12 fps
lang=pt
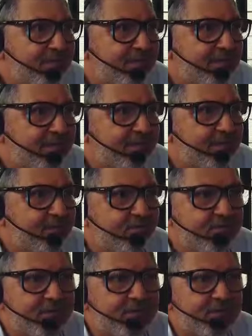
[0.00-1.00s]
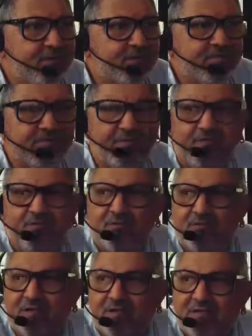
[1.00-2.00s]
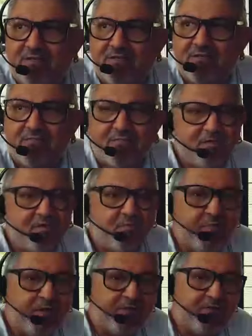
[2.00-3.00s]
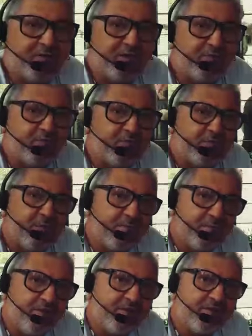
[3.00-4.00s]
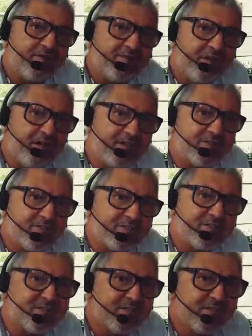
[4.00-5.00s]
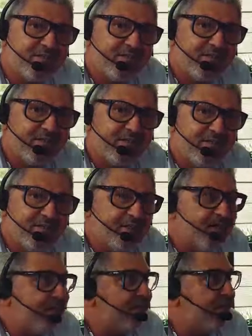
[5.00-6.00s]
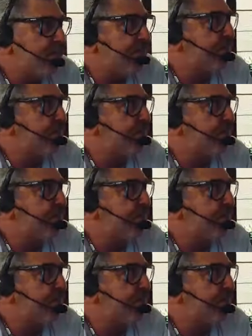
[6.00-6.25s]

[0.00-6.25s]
Né? eu vim dar uma olhada mais de perto aqui no Tapera das Artes. Aliás, é